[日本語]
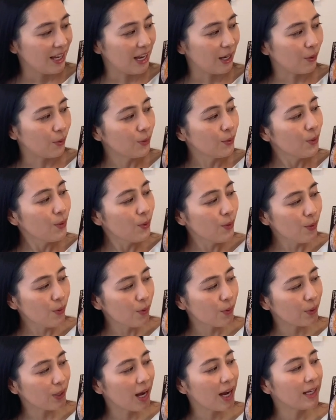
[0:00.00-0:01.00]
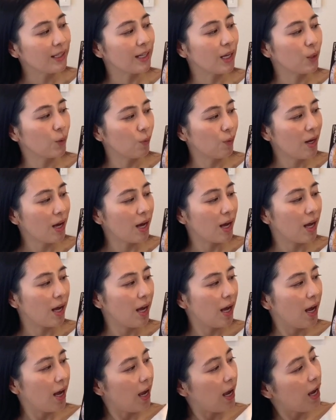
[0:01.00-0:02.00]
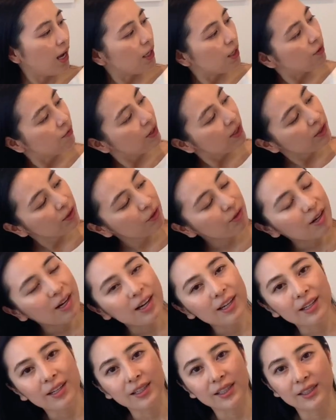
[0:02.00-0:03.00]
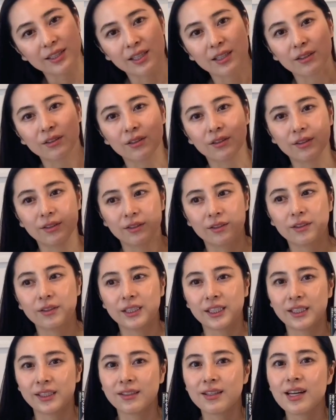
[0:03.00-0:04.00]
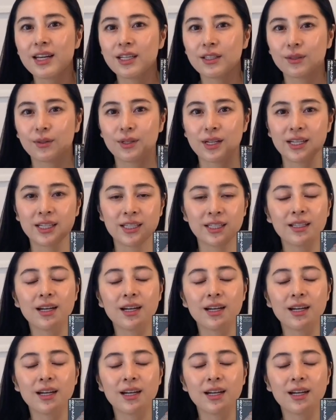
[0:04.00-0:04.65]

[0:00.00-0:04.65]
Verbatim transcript: この本を書いたのはユバル・ノア・ハラリさんというイスラエルの歴史